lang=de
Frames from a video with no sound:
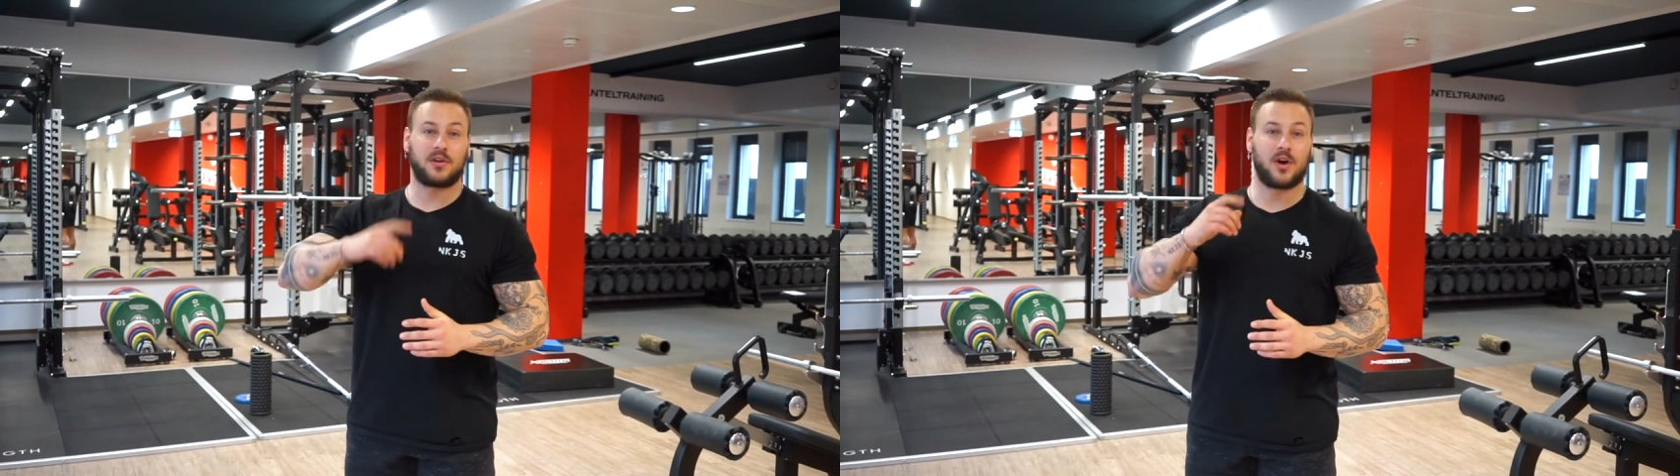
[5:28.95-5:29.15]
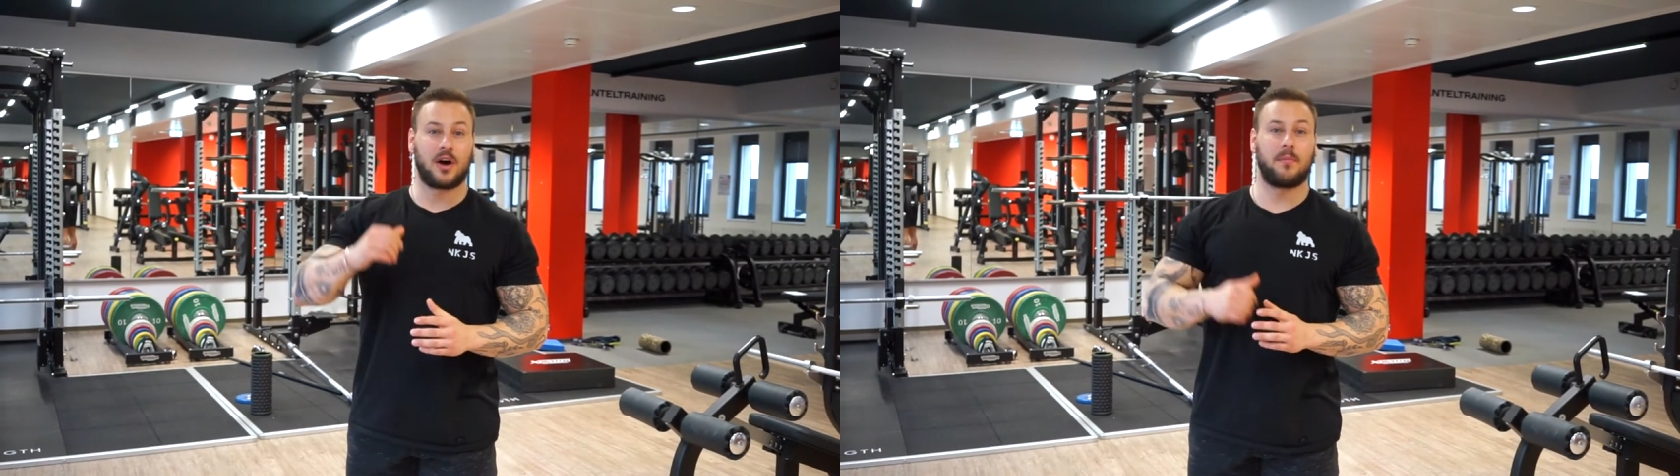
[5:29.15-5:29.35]

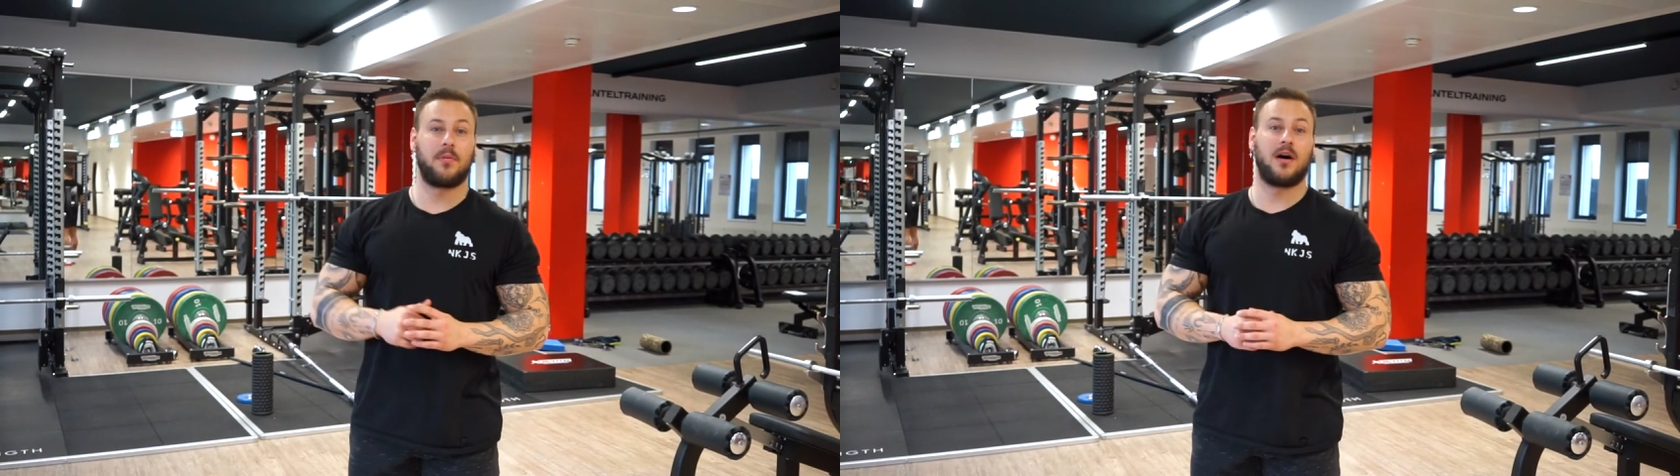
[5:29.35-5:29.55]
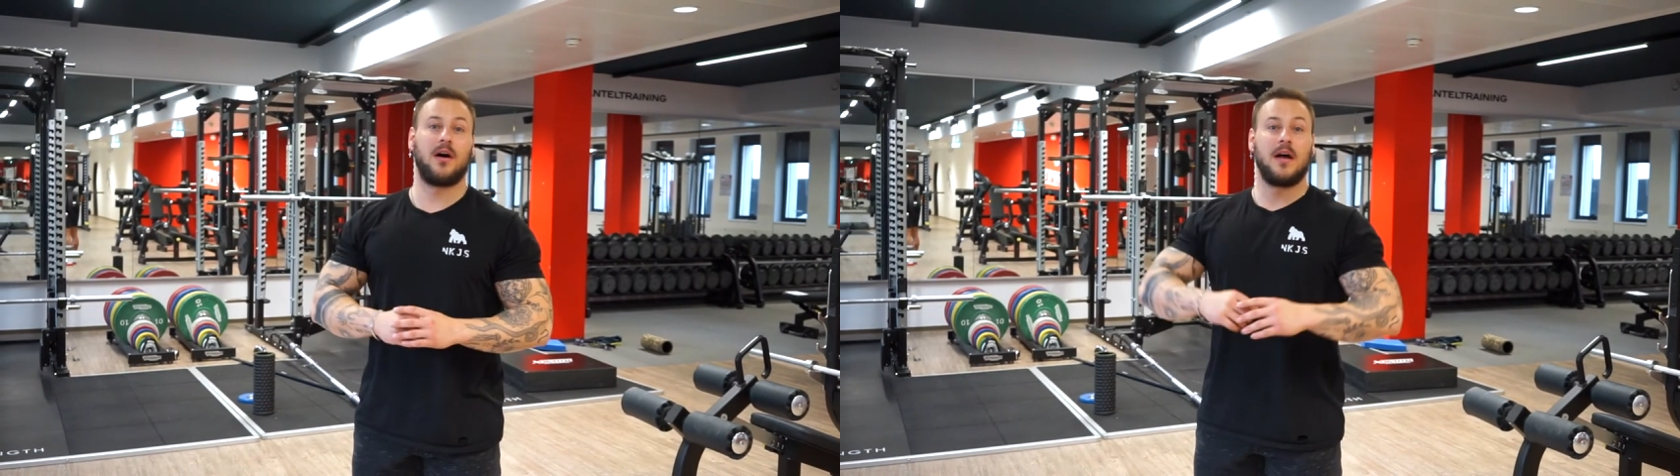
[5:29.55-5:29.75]

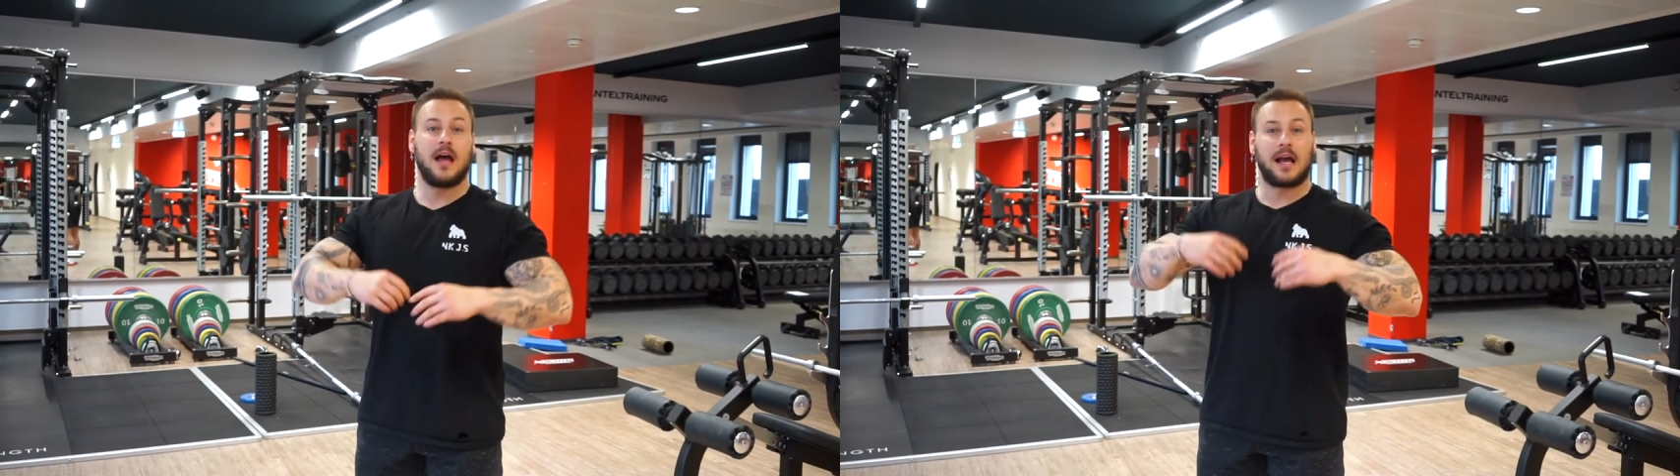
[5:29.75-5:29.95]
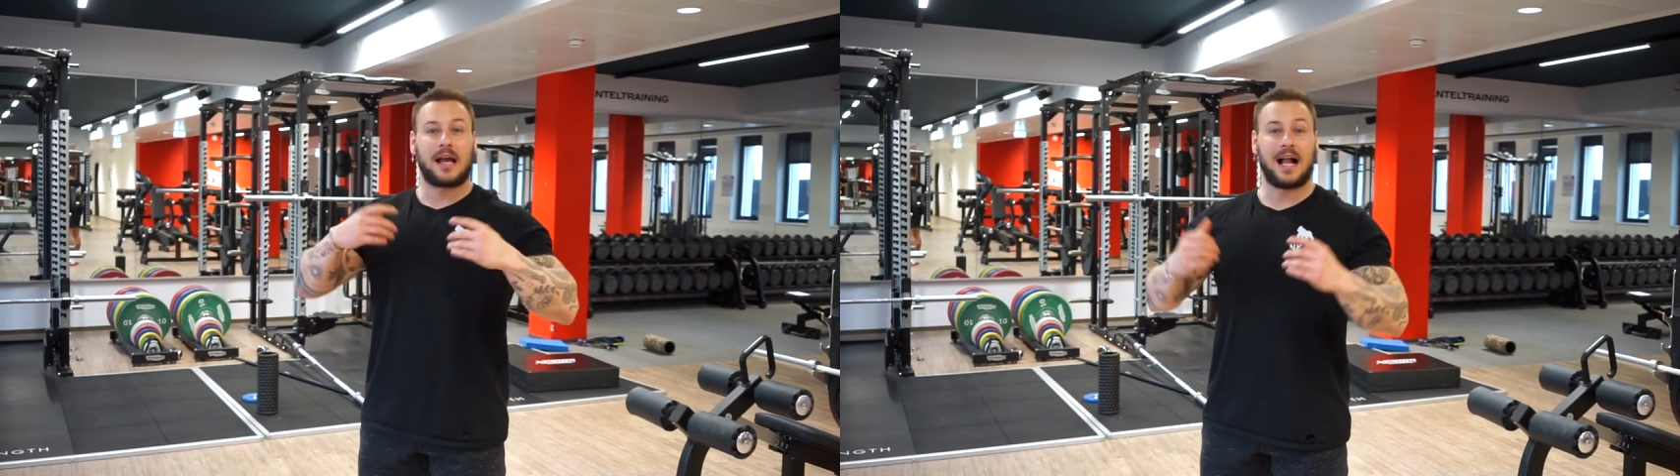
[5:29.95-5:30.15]

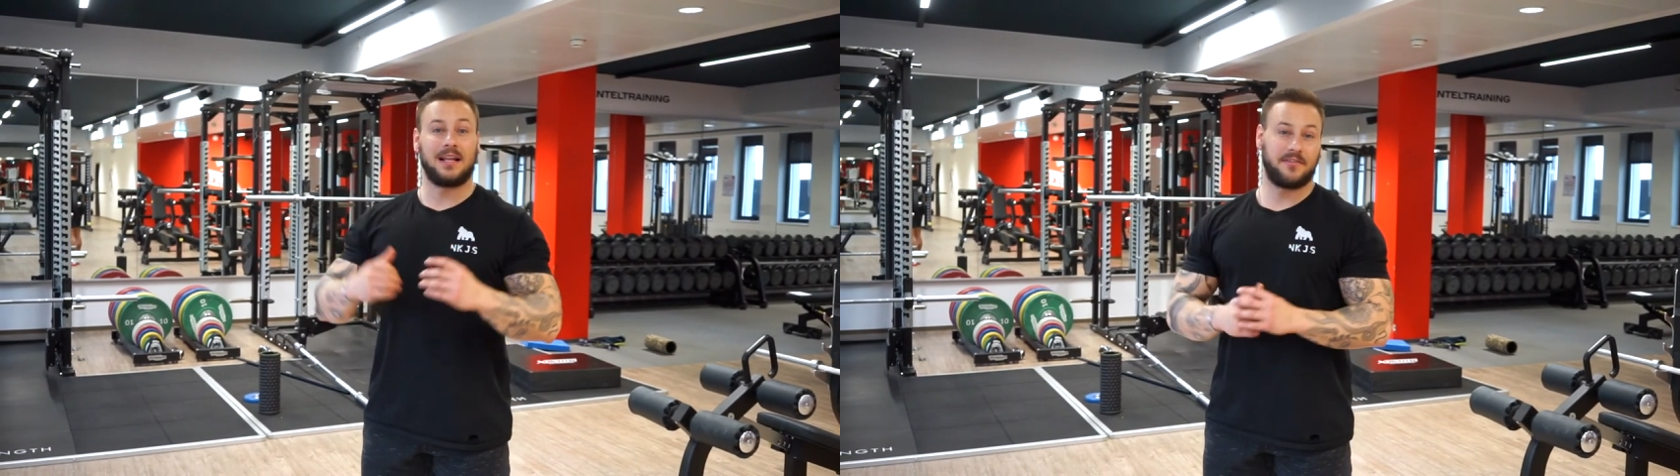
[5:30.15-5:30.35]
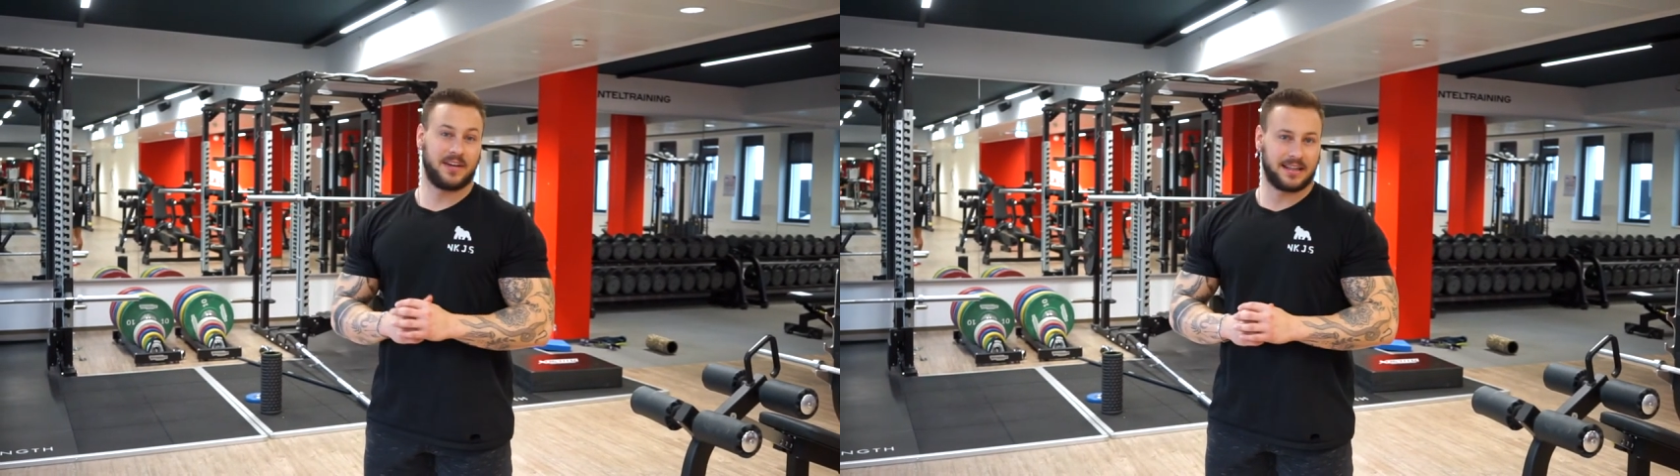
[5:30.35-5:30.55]
Körper
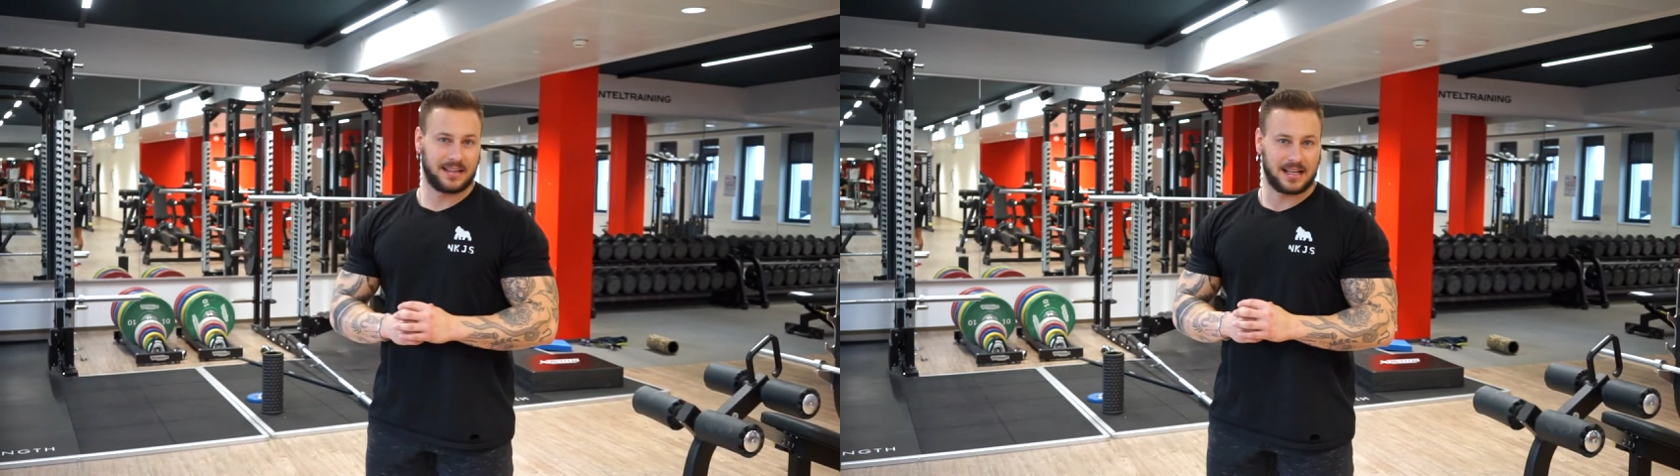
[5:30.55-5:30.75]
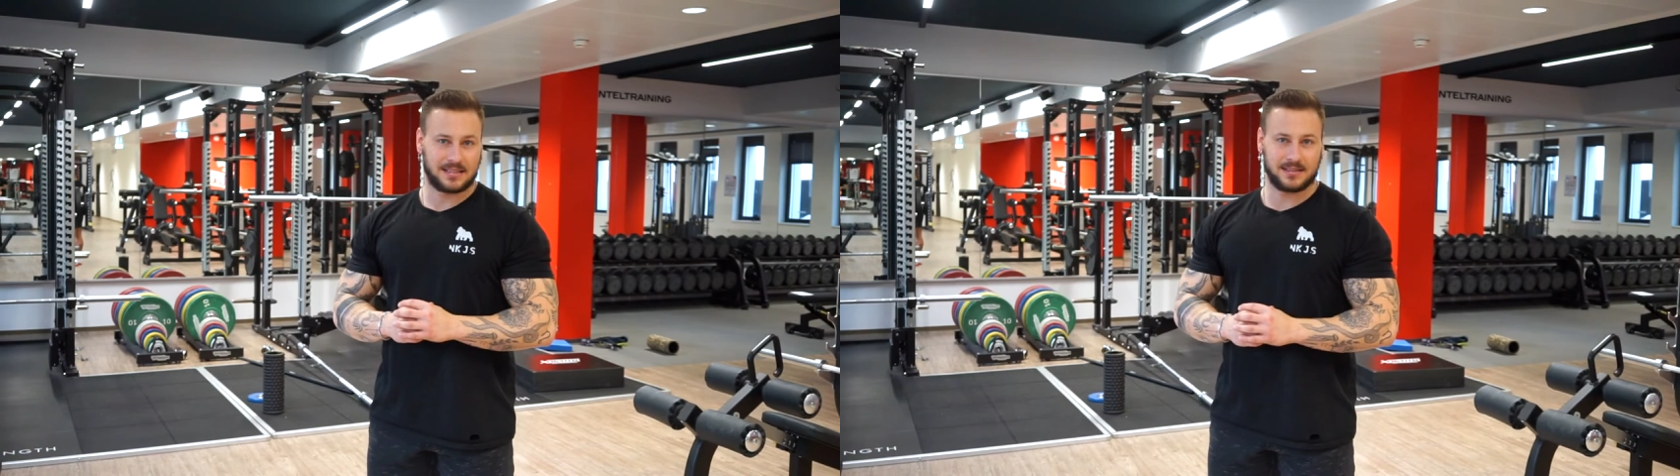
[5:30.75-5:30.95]
kalt
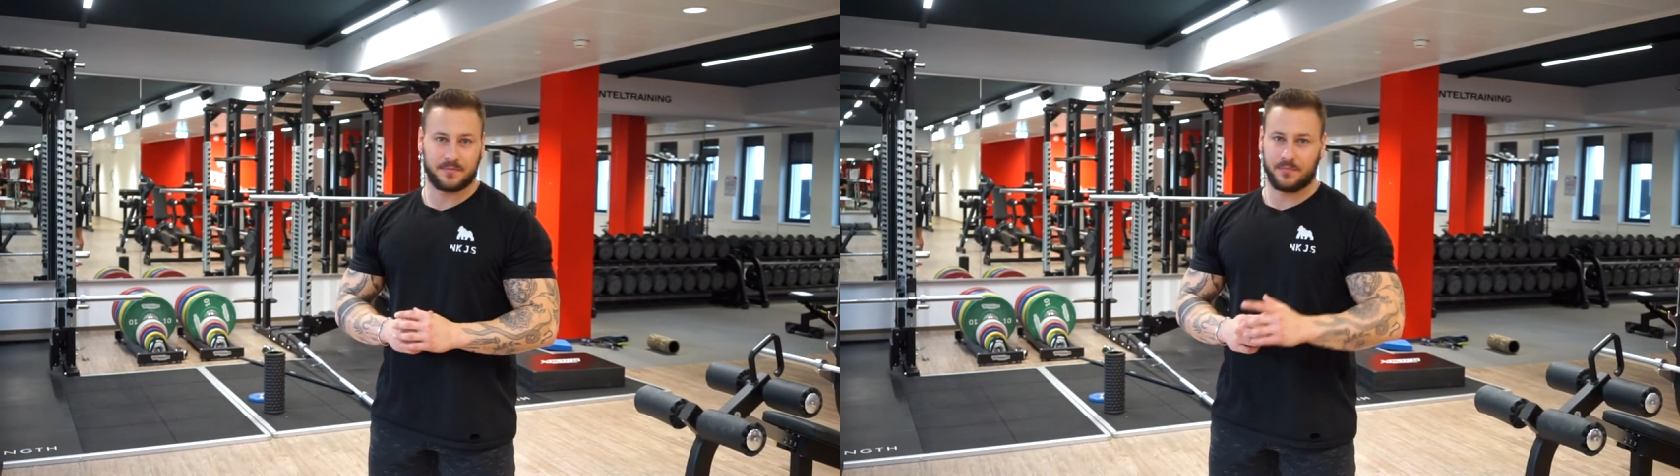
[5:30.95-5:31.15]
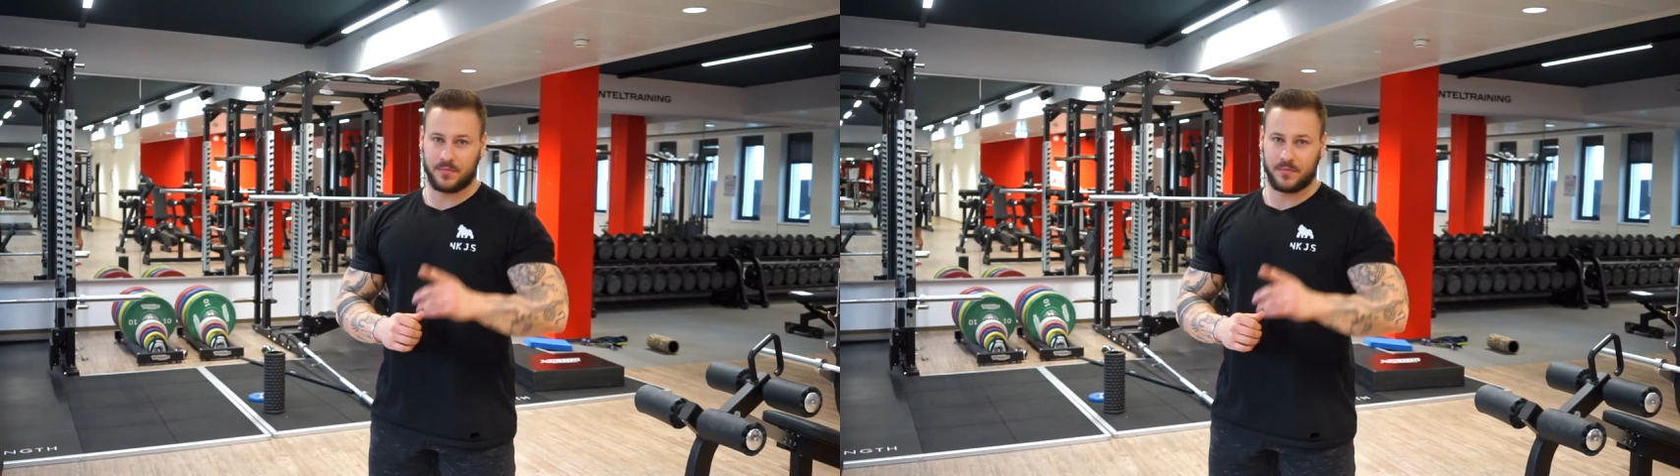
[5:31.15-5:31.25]
werden lassen.